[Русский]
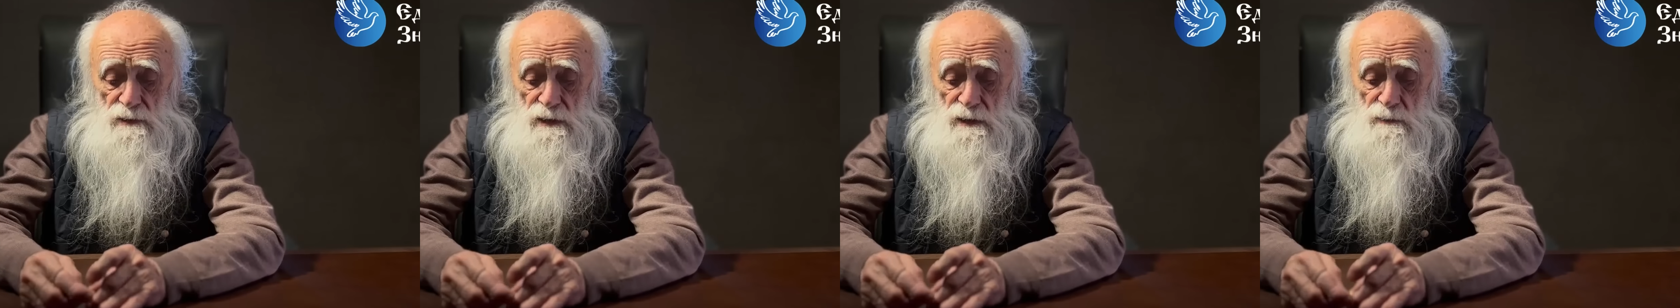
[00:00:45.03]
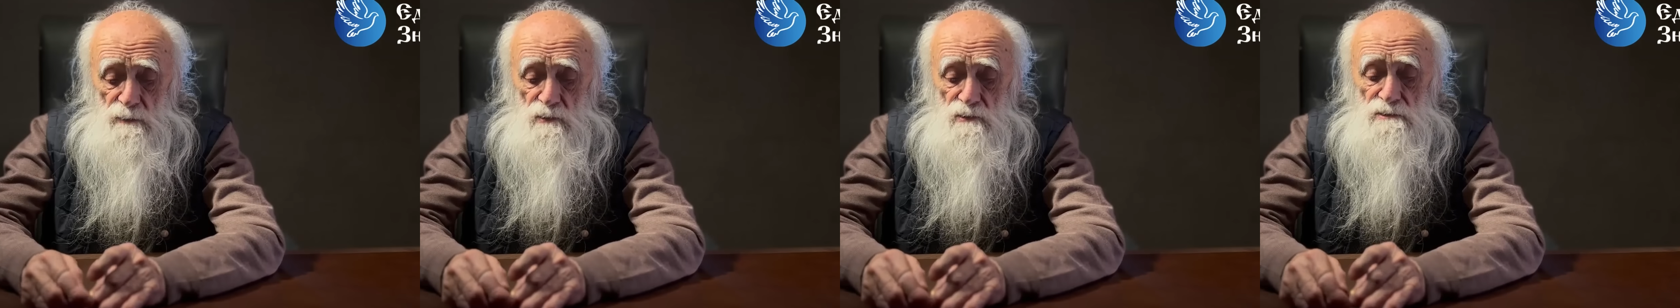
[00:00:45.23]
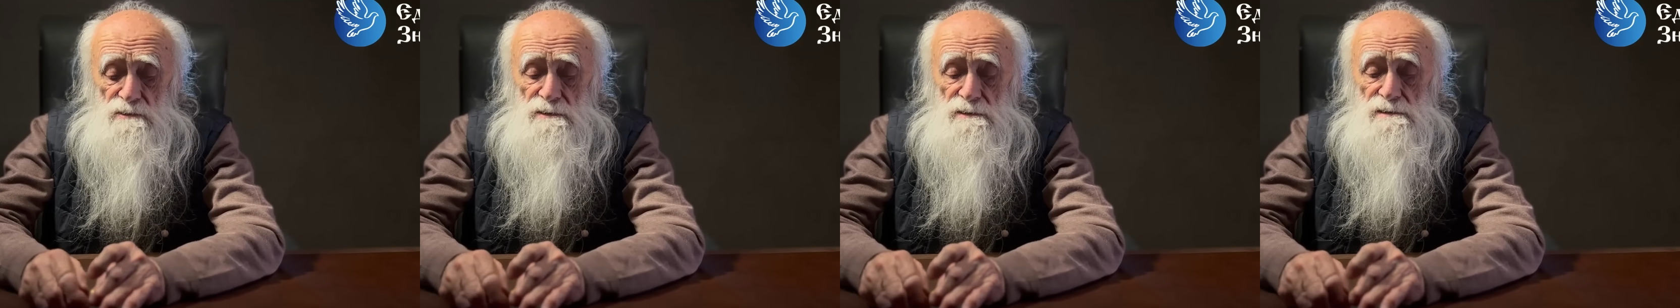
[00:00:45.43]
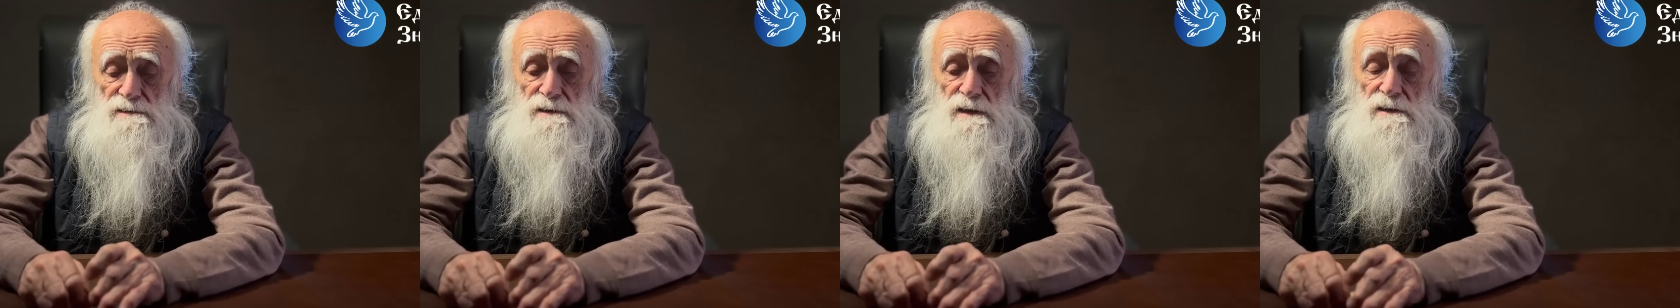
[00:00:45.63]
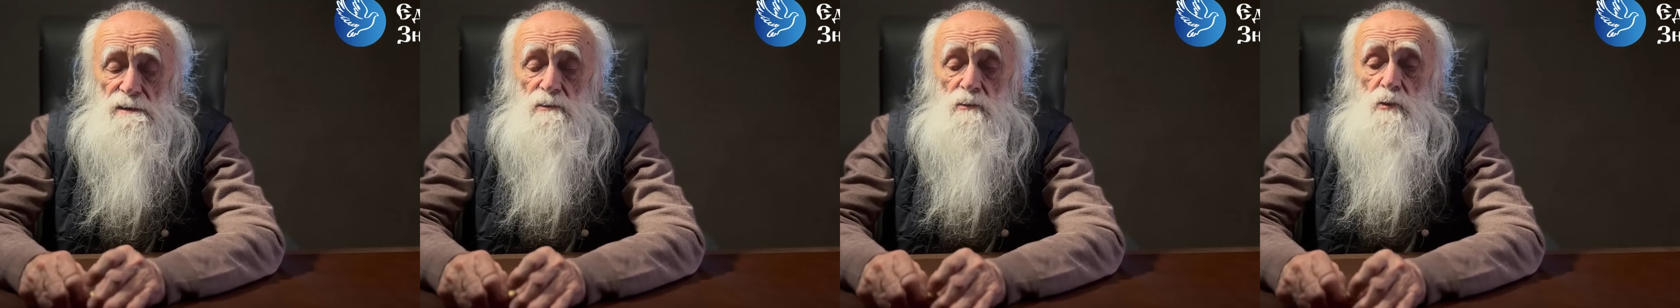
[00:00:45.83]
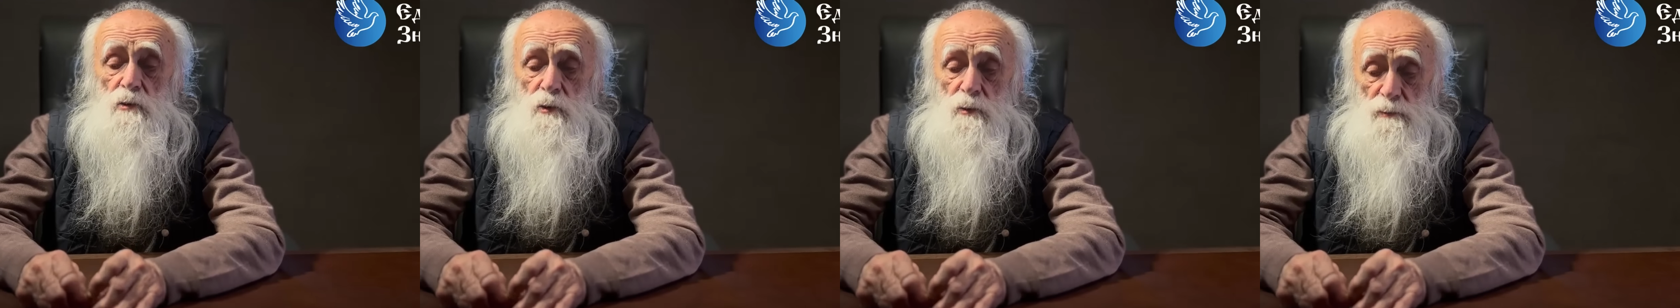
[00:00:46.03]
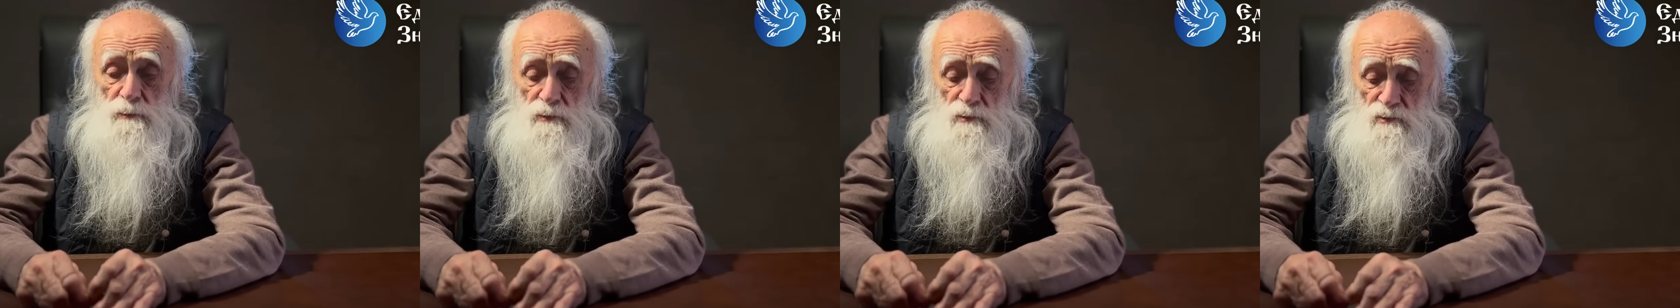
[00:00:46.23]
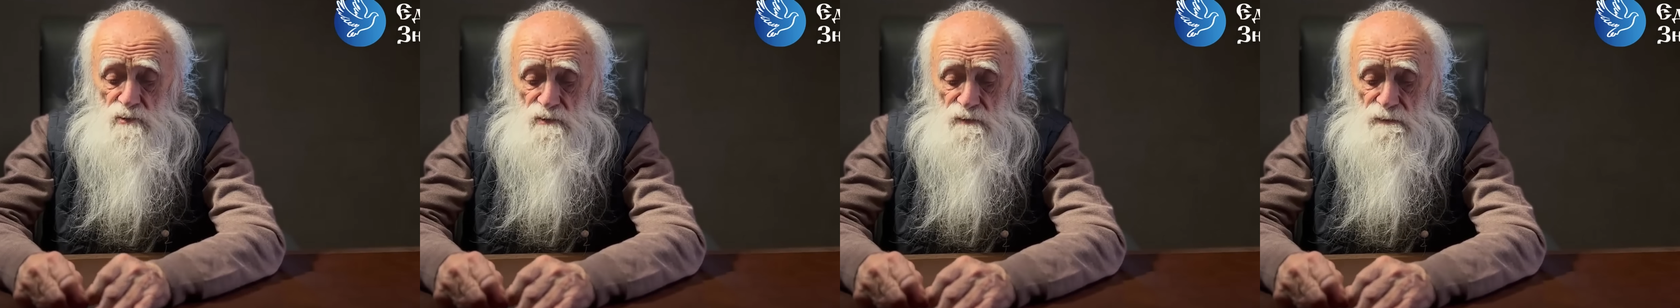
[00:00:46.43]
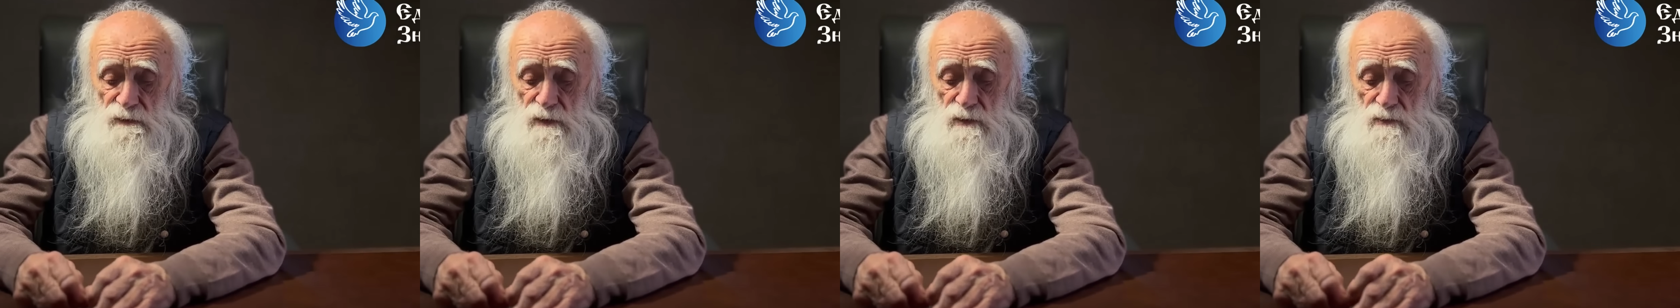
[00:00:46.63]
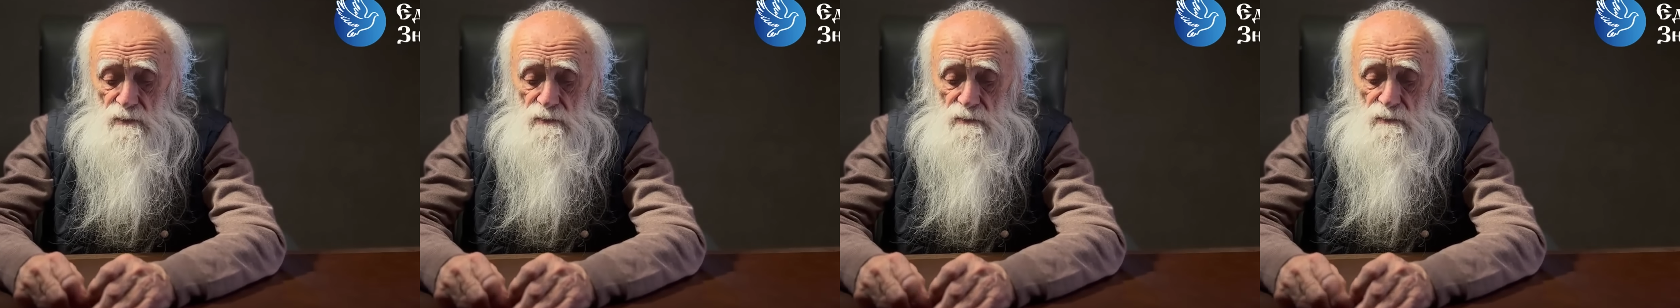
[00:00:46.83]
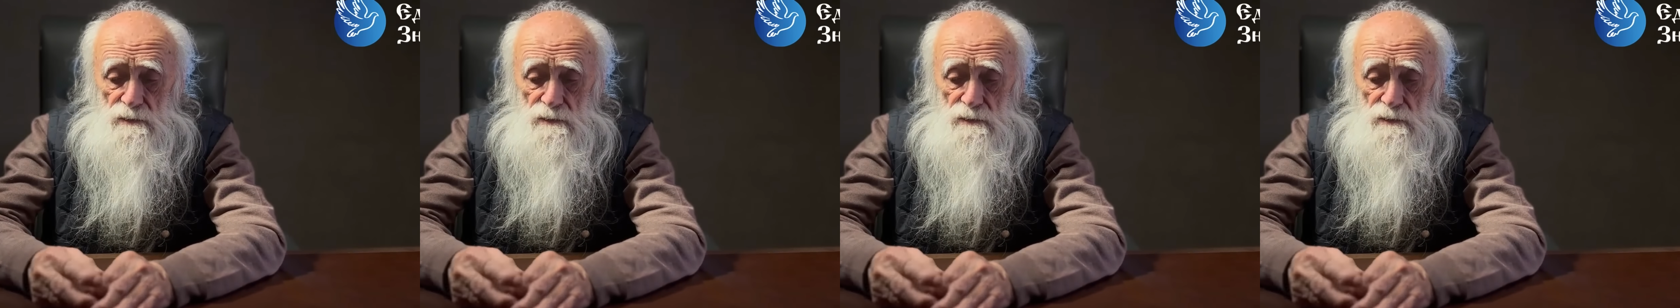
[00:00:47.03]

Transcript: или, можно сказать, копию свою.